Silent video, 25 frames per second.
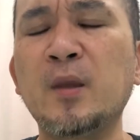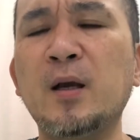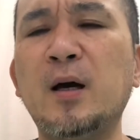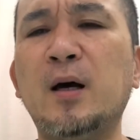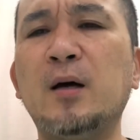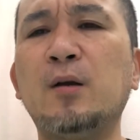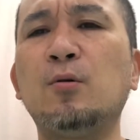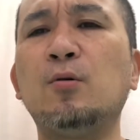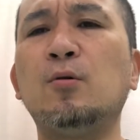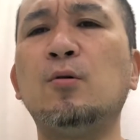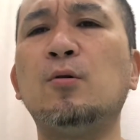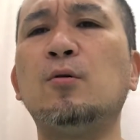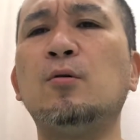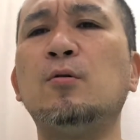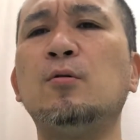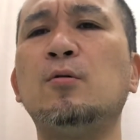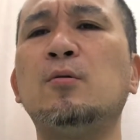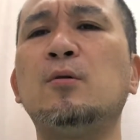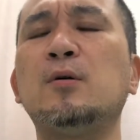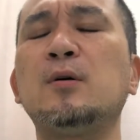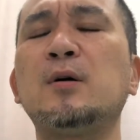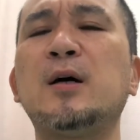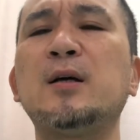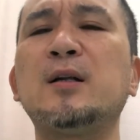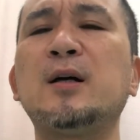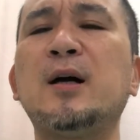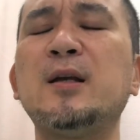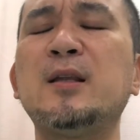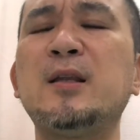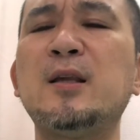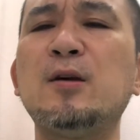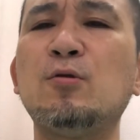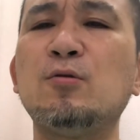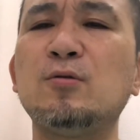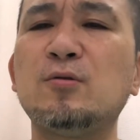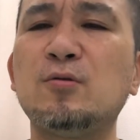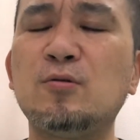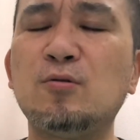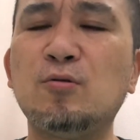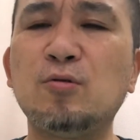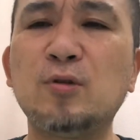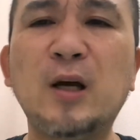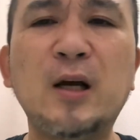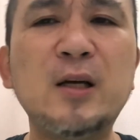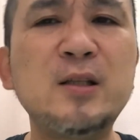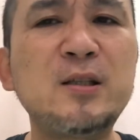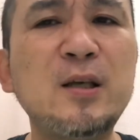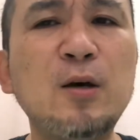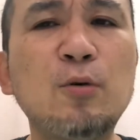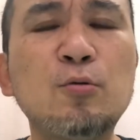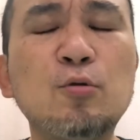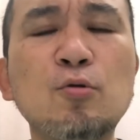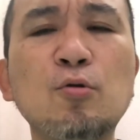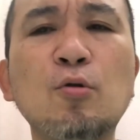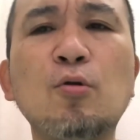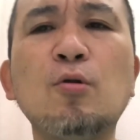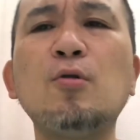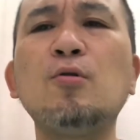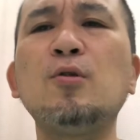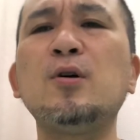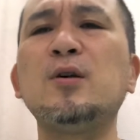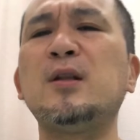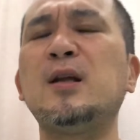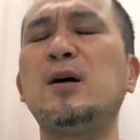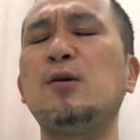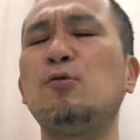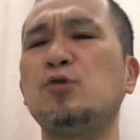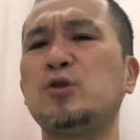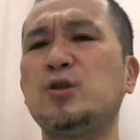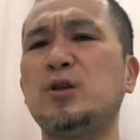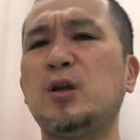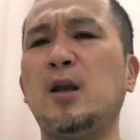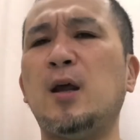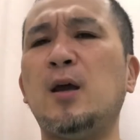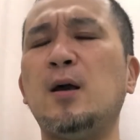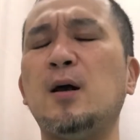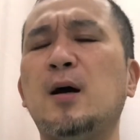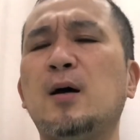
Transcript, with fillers: あの相手を体勢を整え直してね、